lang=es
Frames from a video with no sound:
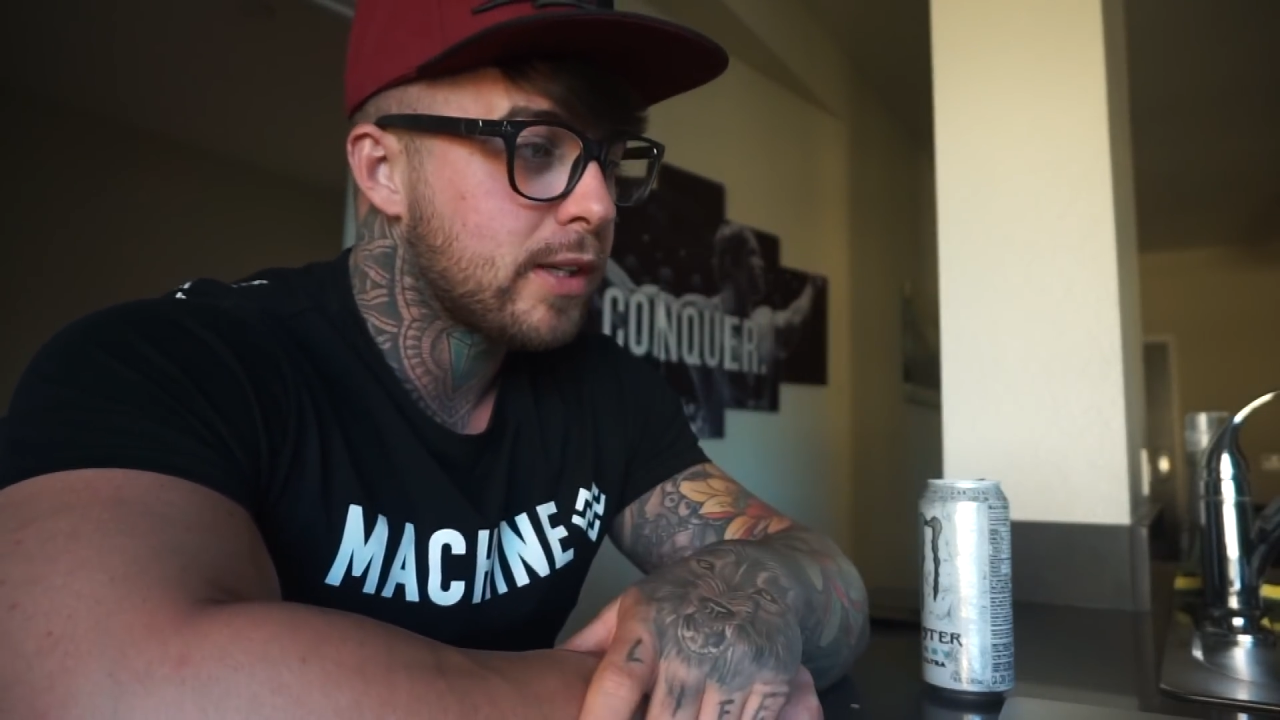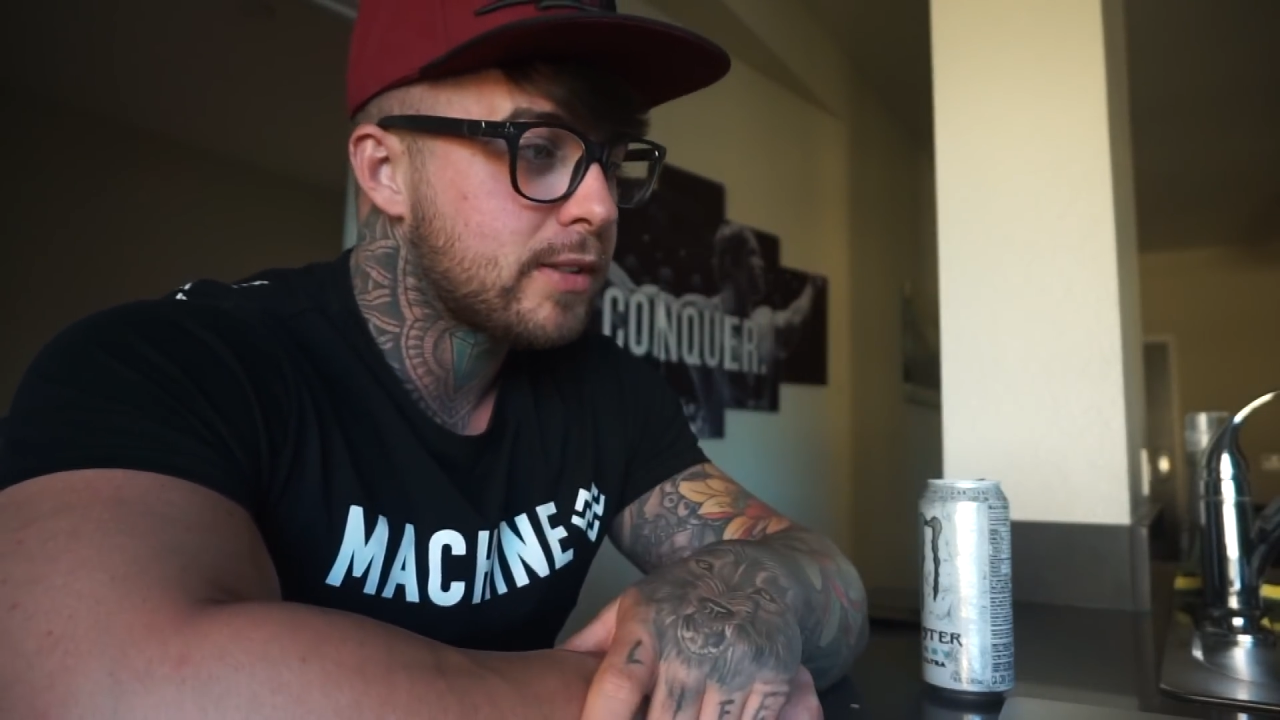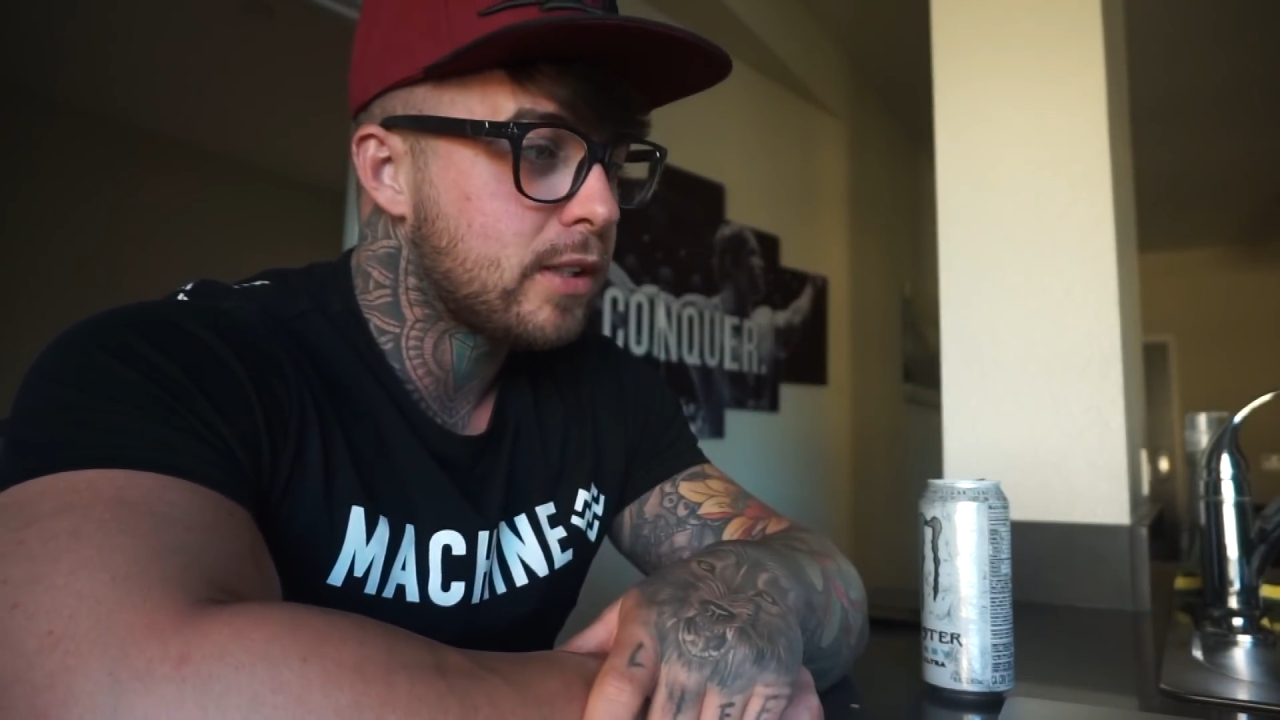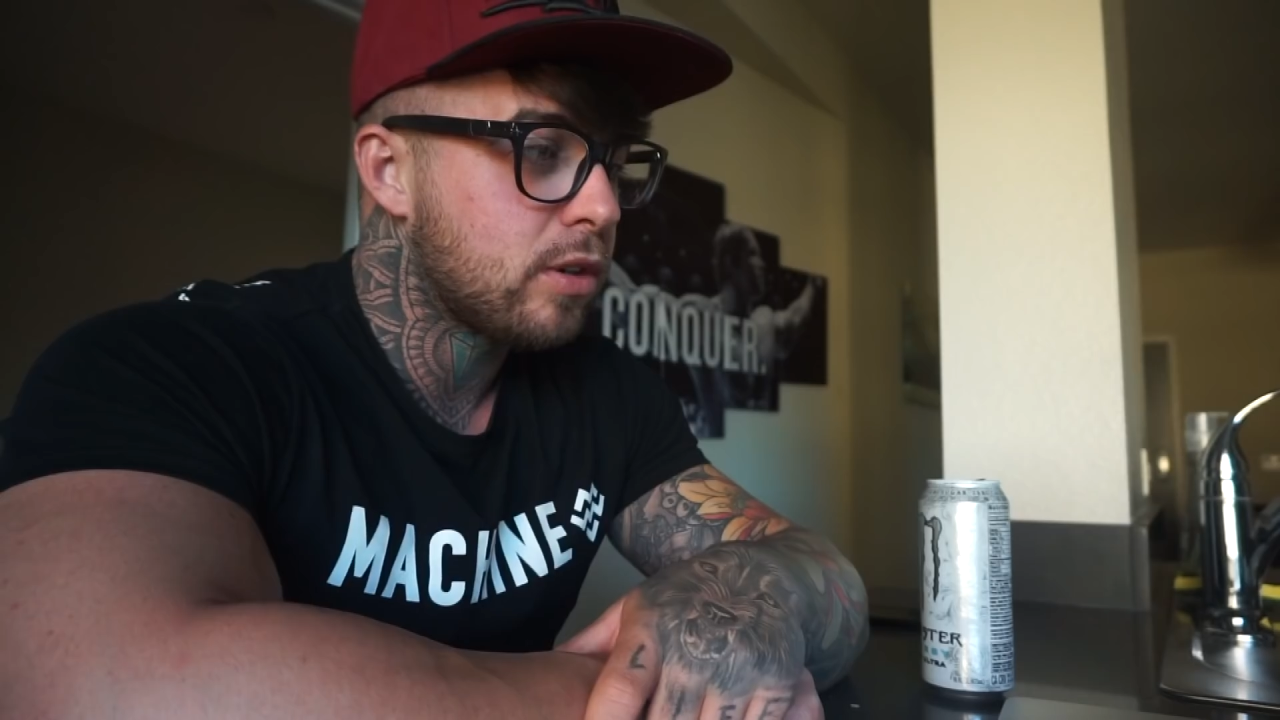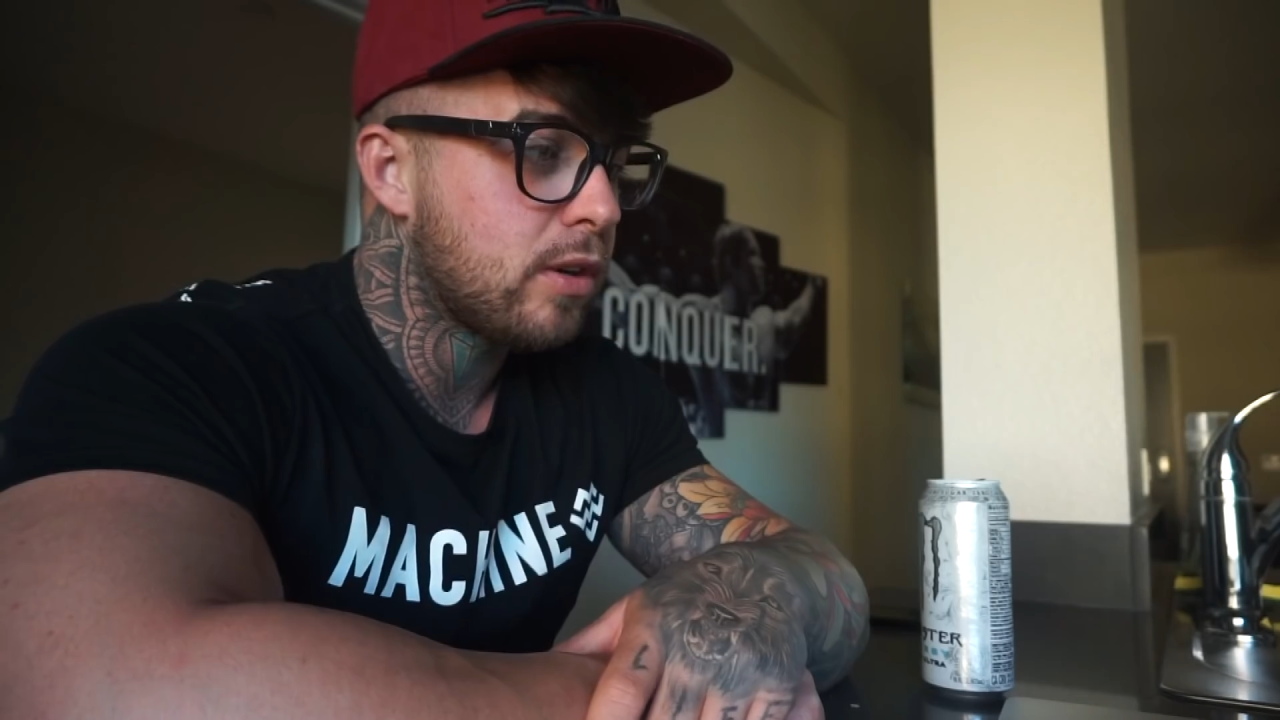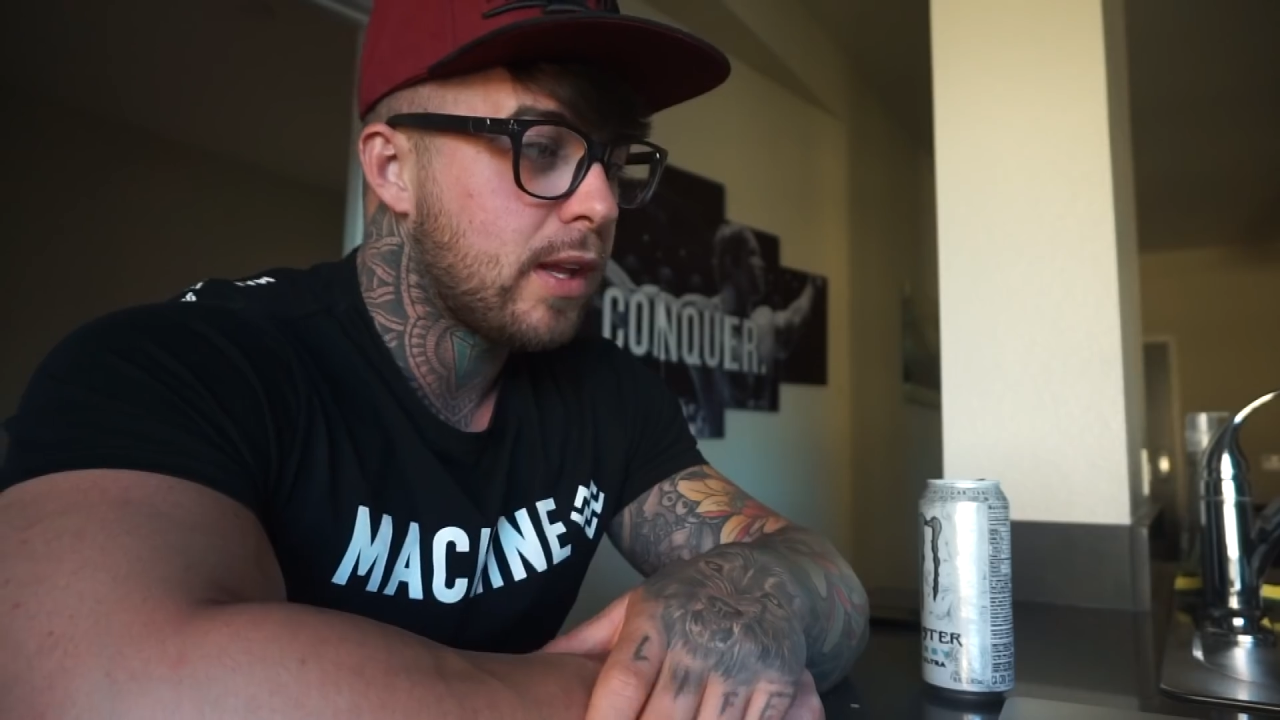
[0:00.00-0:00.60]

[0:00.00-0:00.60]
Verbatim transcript: éxito.